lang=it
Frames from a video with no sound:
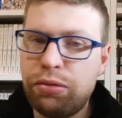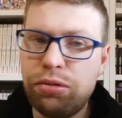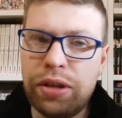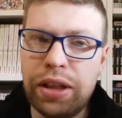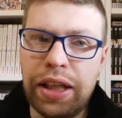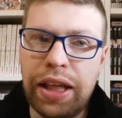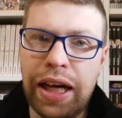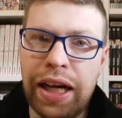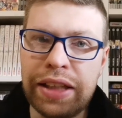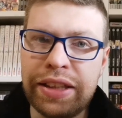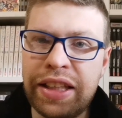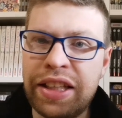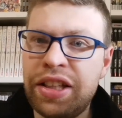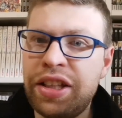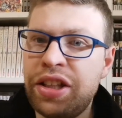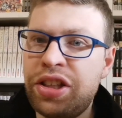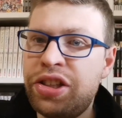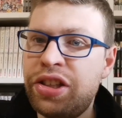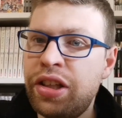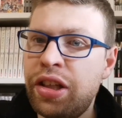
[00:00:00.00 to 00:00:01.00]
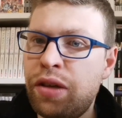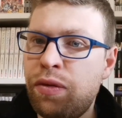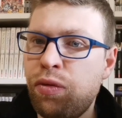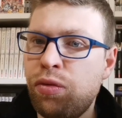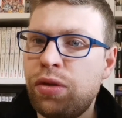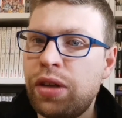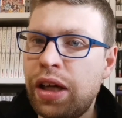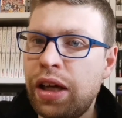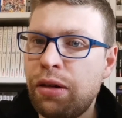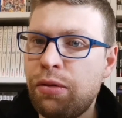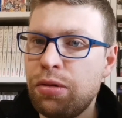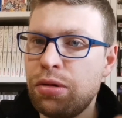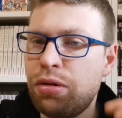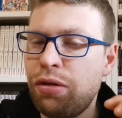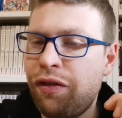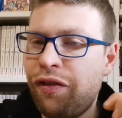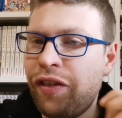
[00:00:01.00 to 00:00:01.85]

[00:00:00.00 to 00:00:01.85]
tutti gli altri decide di sfruttare questo